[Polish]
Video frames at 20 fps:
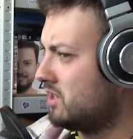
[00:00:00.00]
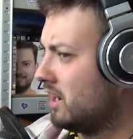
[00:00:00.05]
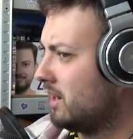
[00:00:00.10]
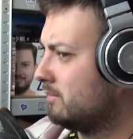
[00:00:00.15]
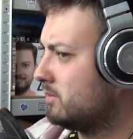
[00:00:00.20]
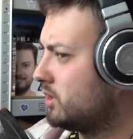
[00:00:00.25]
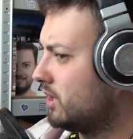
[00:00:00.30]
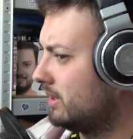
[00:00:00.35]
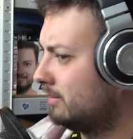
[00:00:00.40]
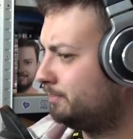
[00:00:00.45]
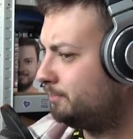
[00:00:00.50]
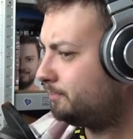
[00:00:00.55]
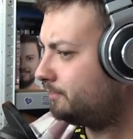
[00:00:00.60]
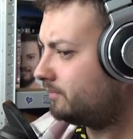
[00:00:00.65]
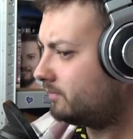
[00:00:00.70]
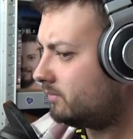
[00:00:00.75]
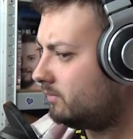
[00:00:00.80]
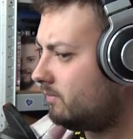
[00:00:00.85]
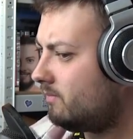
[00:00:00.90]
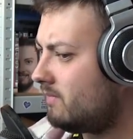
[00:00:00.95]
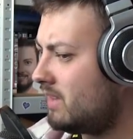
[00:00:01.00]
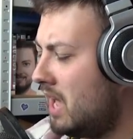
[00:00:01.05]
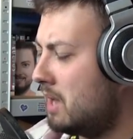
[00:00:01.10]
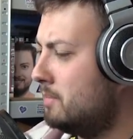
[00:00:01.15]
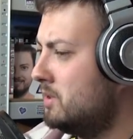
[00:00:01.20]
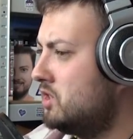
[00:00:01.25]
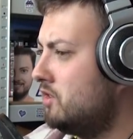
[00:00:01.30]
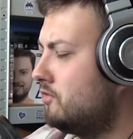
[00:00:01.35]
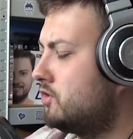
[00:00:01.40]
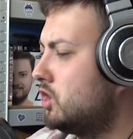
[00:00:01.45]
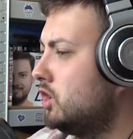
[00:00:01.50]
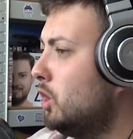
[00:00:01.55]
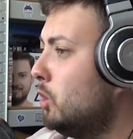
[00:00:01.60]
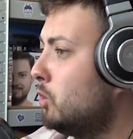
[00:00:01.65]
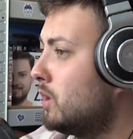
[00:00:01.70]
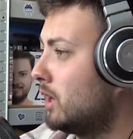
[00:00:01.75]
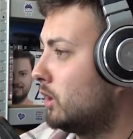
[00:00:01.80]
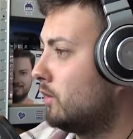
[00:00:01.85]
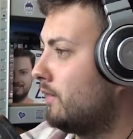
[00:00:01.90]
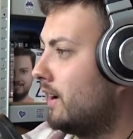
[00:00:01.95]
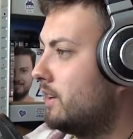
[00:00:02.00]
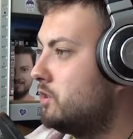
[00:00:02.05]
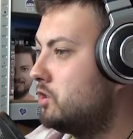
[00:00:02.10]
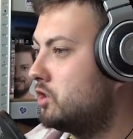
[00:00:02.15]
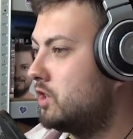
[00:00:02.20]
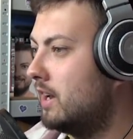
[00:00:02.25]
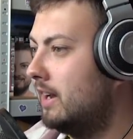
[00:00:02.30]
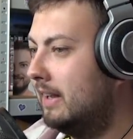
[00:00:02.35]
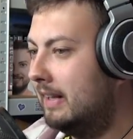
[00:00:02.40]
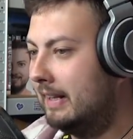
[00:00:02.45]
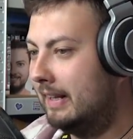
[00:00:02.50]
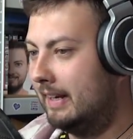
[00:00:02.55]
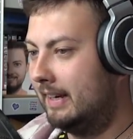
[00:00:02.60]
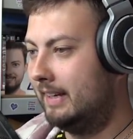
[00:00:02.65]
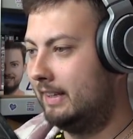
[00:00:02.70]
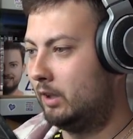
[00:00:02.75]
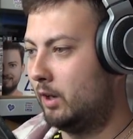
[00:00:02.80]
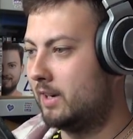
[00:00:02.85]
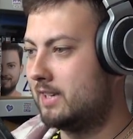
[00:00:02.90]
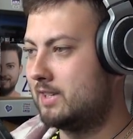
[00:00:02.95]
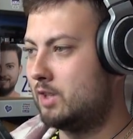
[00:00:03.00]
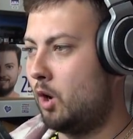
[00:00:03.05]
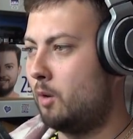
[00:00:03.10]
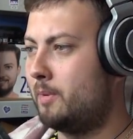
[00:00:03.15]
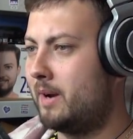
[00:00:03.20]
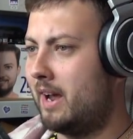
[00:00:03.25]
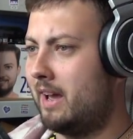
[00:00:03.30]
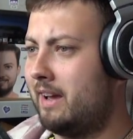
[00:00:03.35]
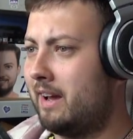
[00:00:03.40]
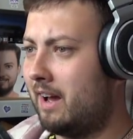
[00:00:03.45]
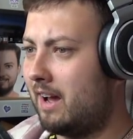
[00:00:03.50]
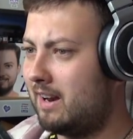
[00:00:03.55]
uważam, że jakby dziewczynę uratowaliście i to jest dobre,